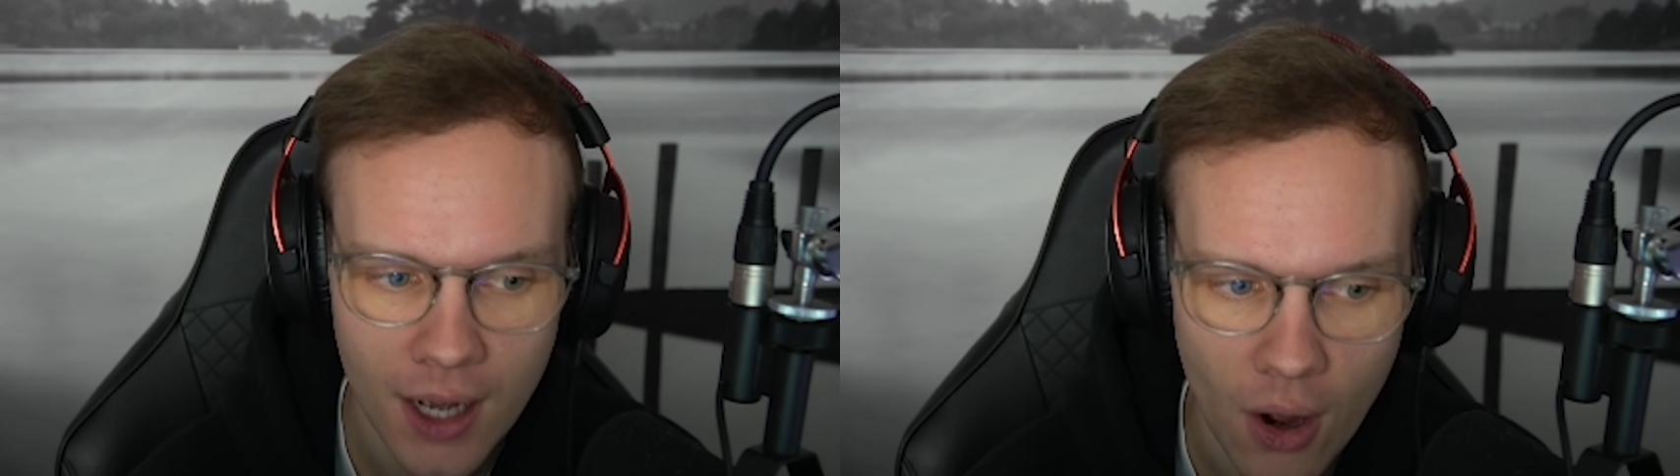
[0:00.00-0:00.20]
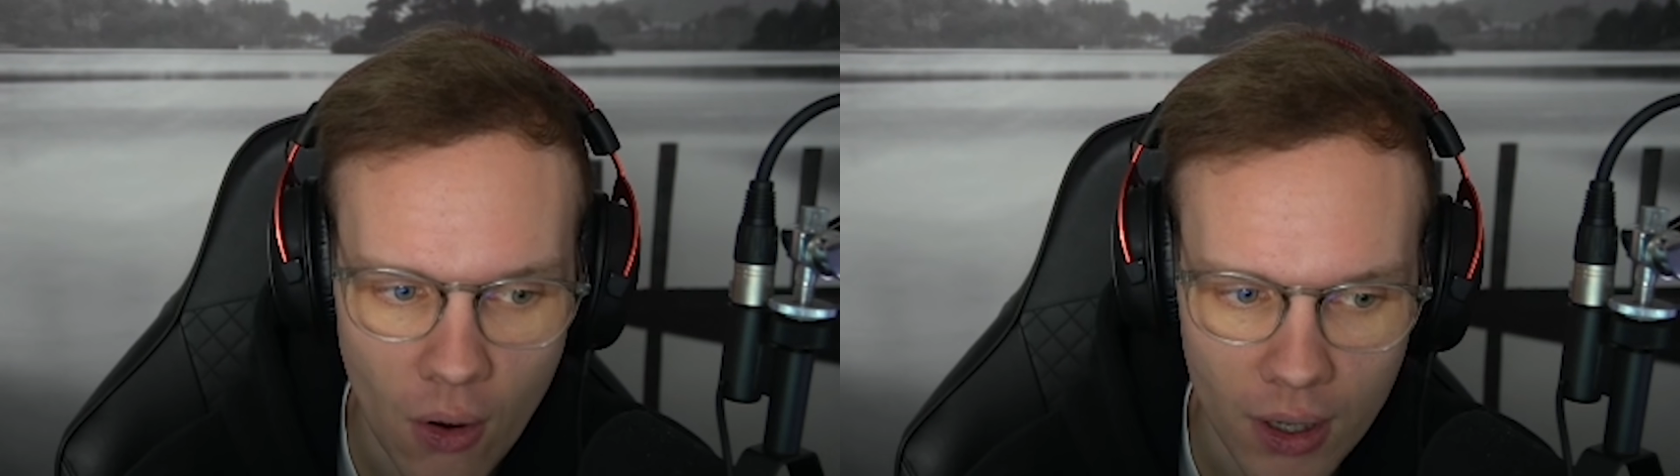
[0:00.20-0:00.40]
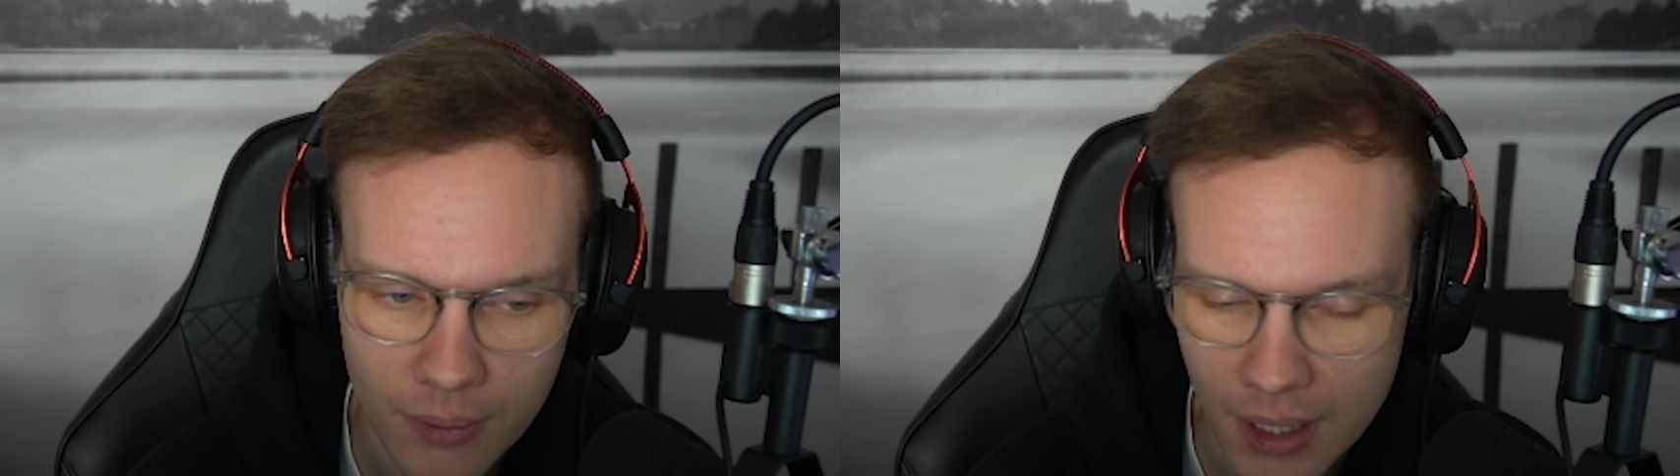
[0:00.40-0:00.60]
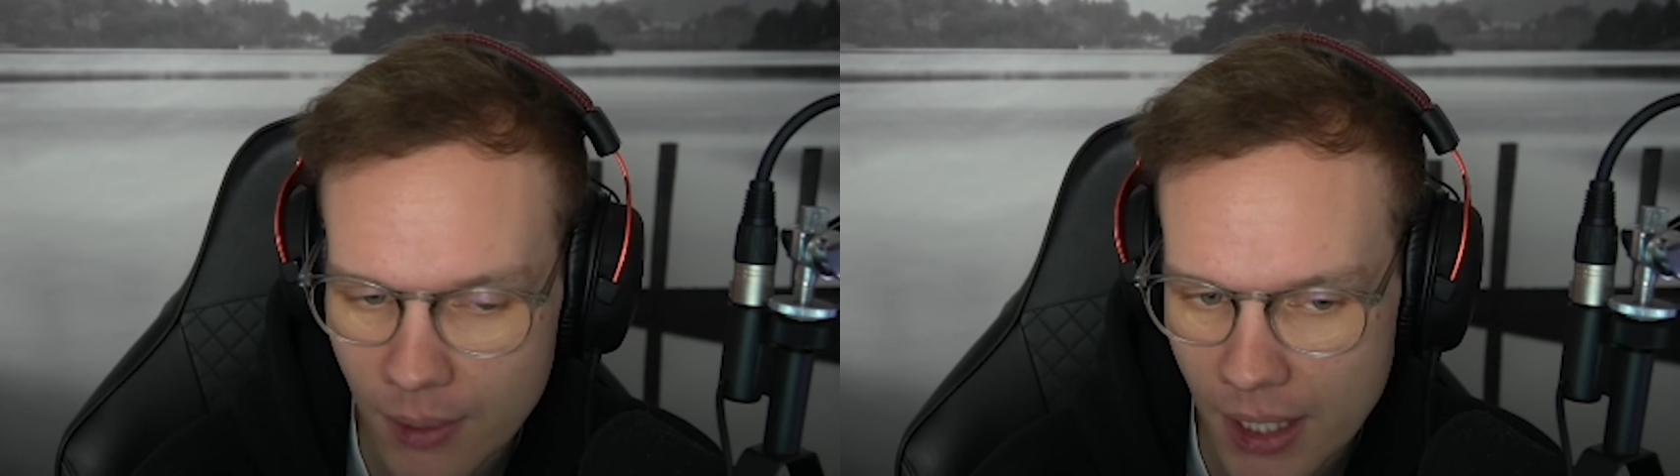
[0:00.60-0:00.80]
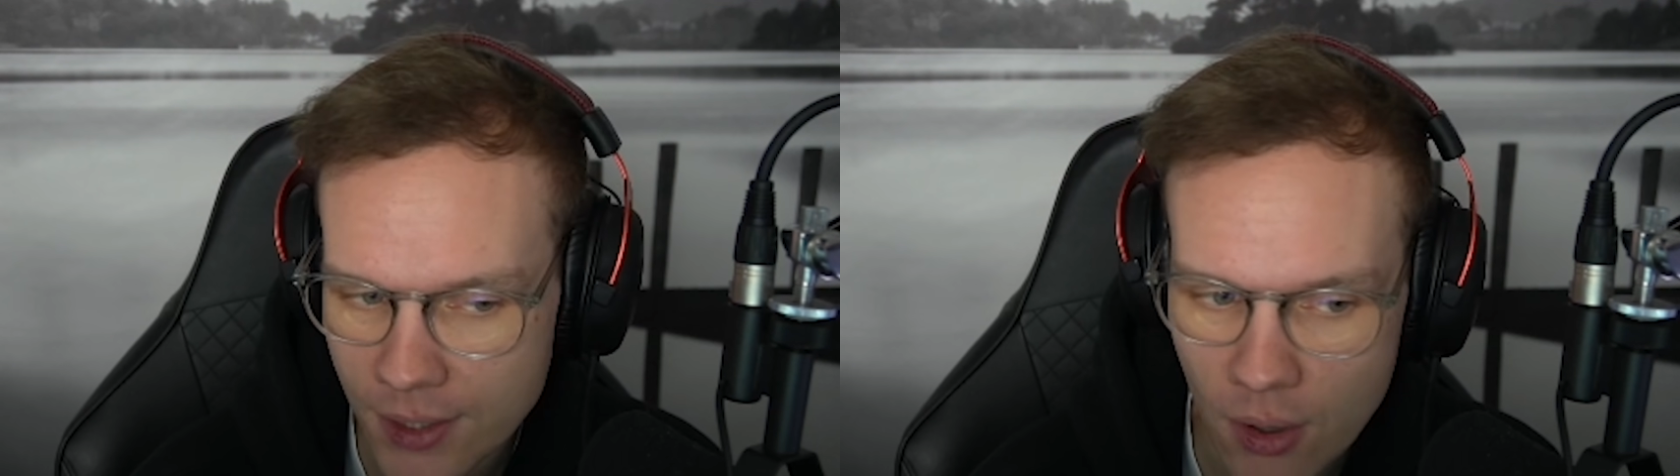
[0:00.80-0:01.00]
auch,
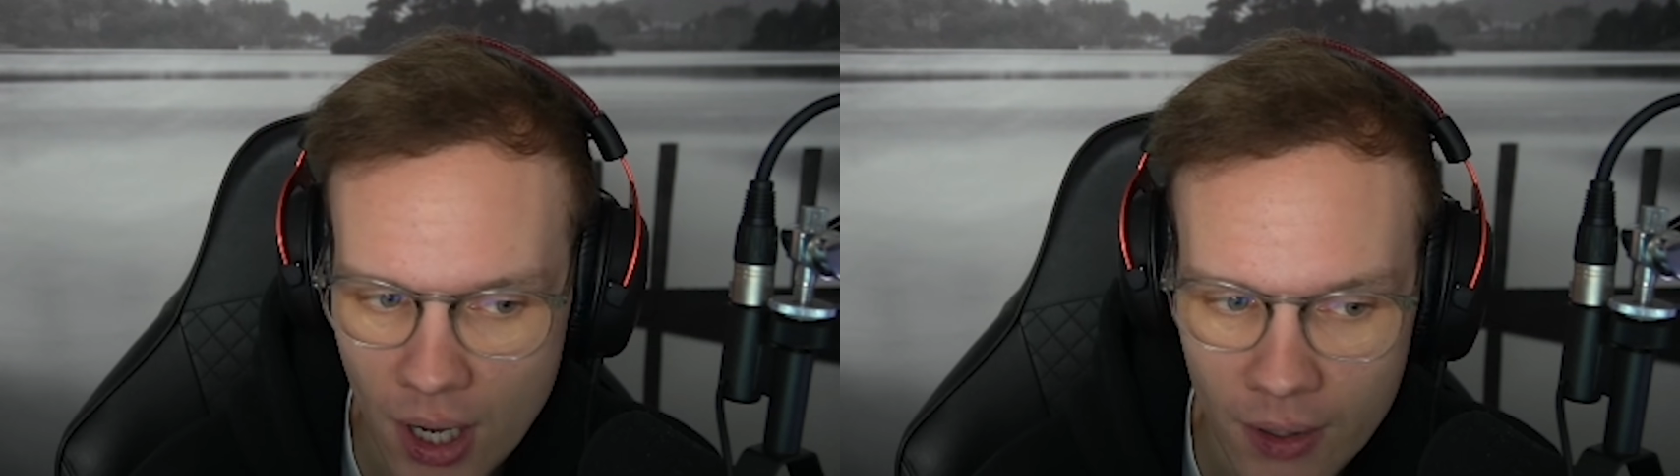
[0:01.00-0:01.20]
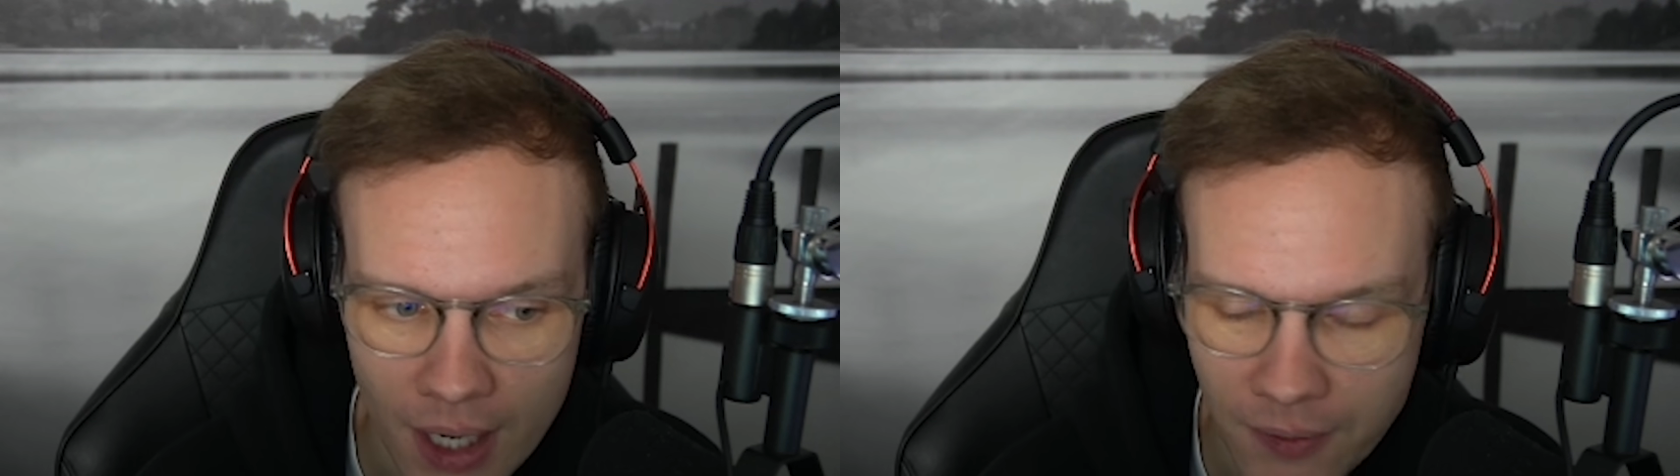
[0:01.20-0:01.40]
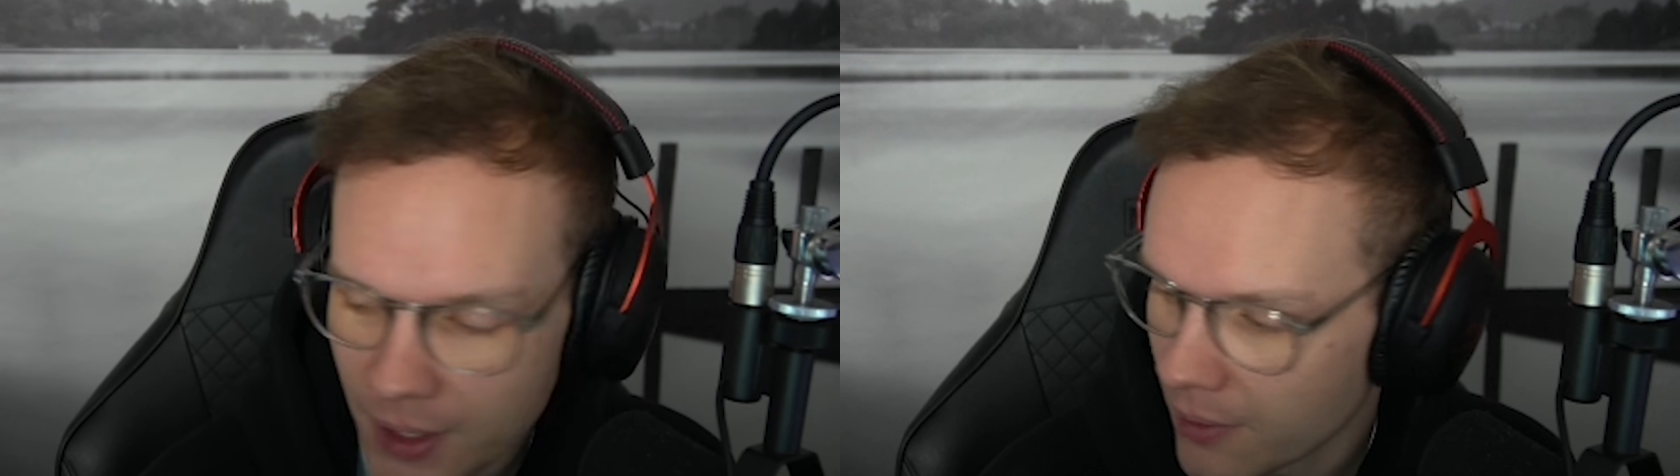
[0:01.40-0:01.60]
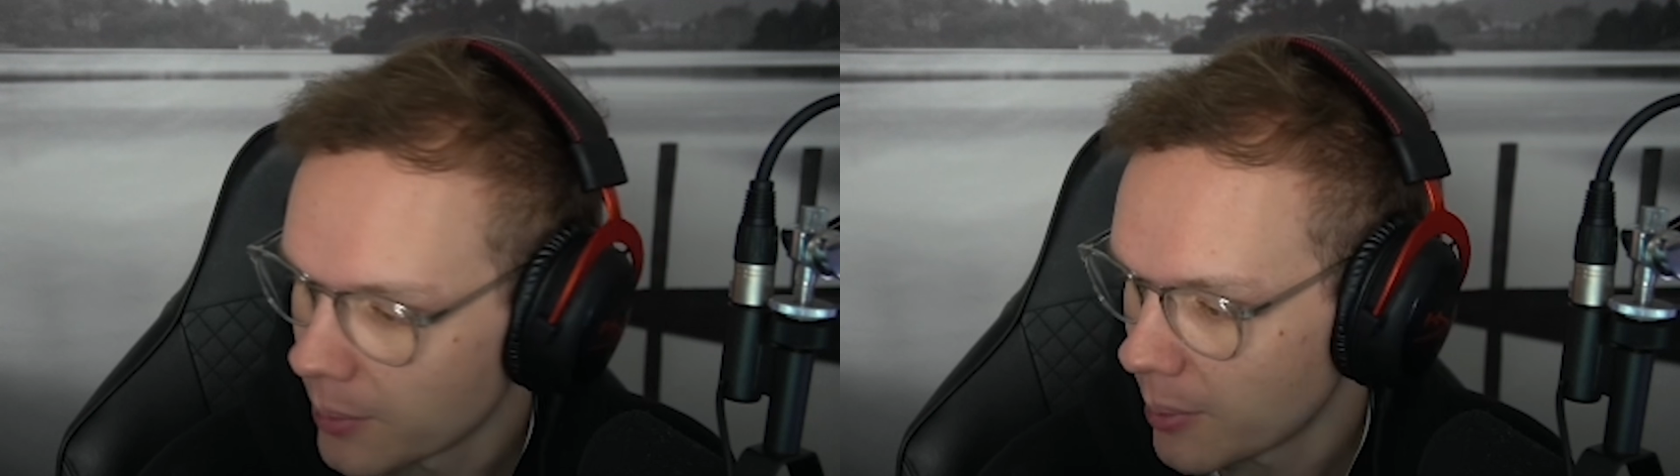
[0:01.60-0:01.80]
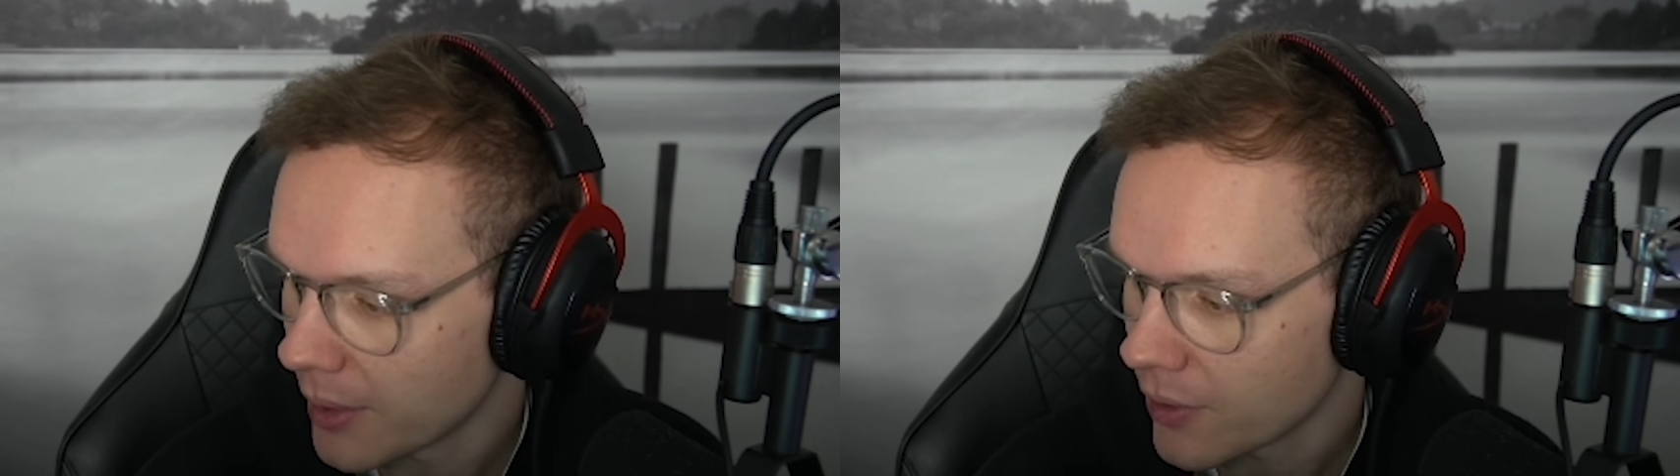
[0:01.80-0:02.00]
also auch heftiger Moment